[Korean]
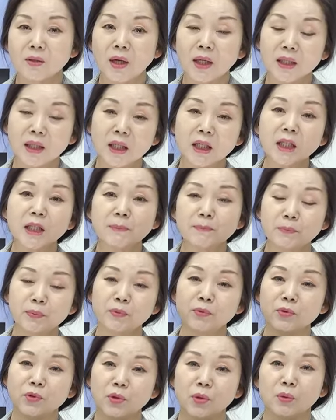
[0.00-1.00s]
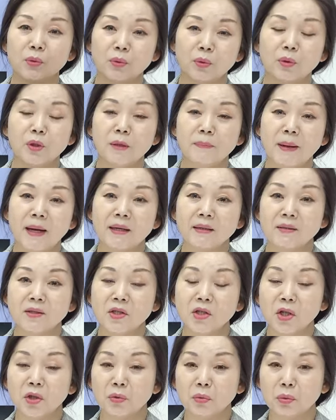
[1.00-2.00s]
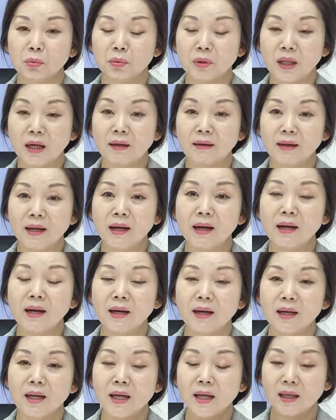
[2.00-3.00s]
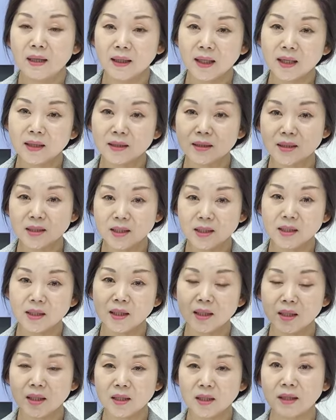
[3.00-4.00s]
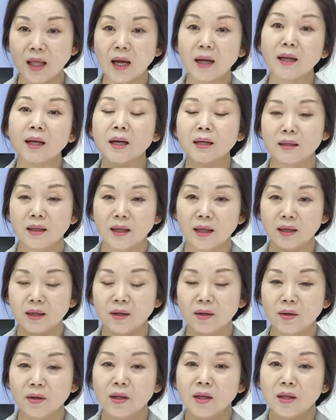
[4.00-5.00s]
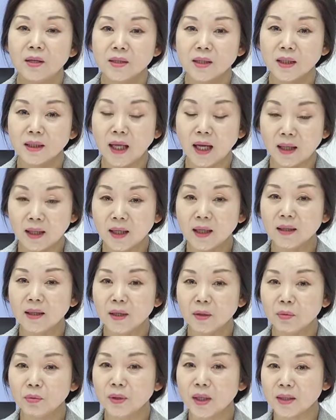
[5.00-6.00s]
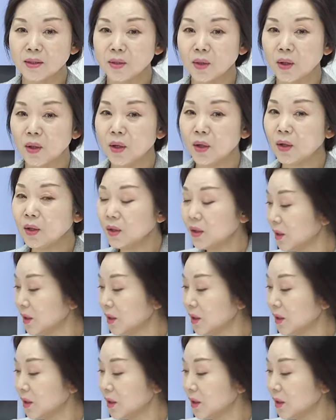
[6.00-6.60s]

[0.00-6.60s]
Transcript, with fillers: 한 20분 정도를 방치해 뒀다가 깨끗이 닦아내요. 자, 닦아내고 나서